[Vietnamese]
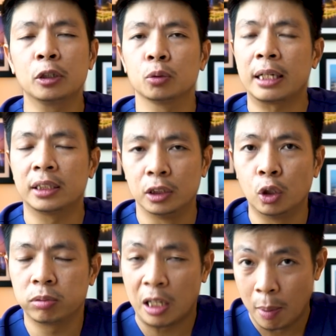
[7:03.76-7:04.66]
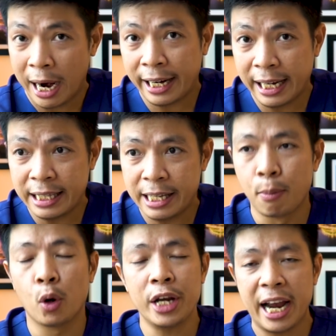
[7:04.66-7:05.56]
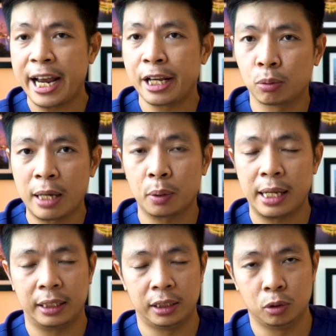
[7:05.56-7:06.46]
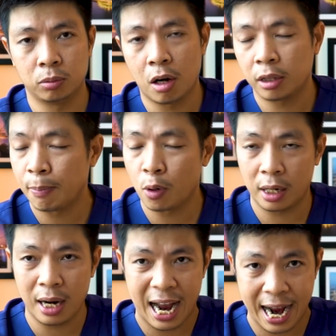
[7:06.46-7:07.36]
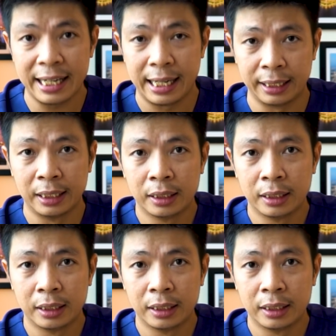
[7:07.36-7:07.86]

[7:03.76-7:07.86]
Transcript: mà chúng ta sử dụng trong ngày ấy, thì mỗi ngày chúng ta có thể là sử dụng nó tầm khoảng 2 lần.